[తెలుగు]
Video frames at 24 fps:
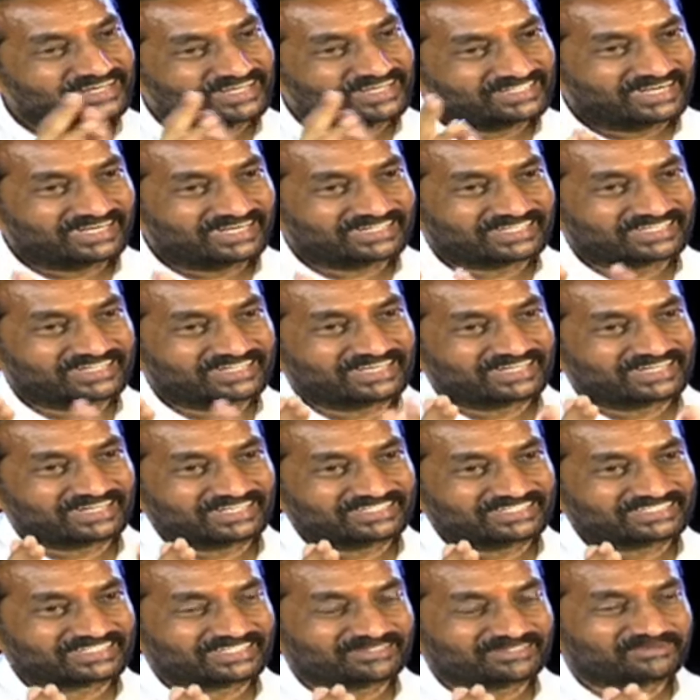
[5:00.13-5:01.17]
అది ఆట అయినా
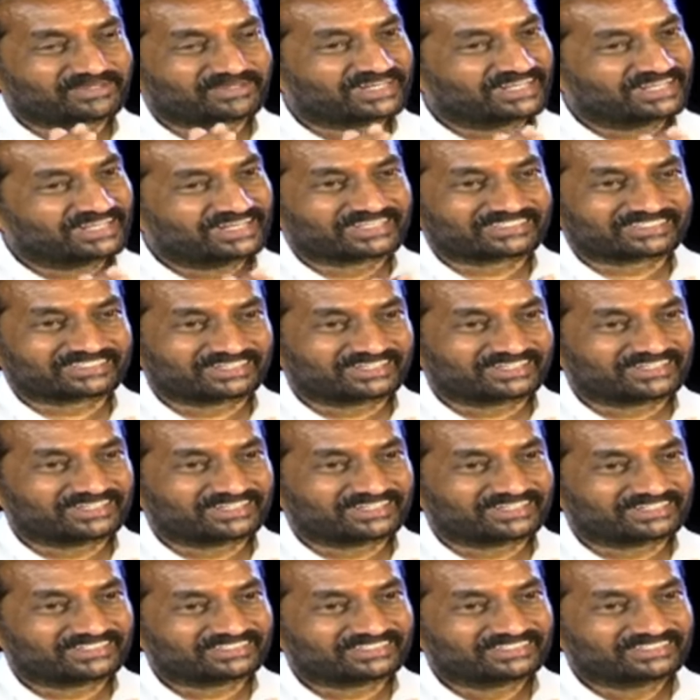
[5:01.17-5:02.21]
రాజకీయమైనా ఎలక్షన్
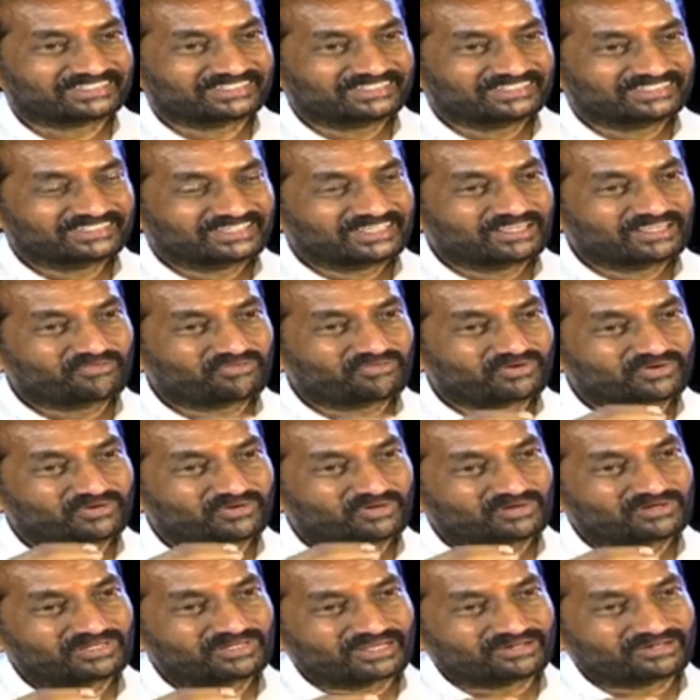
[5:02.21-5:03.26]
అయినా ఇఫ్ యూ
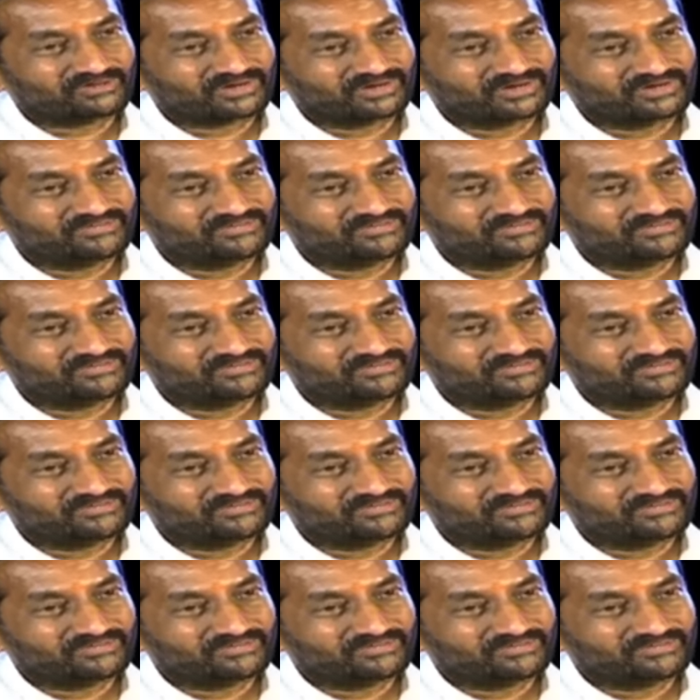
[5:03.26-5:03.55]
డోంట్ హ్యావ్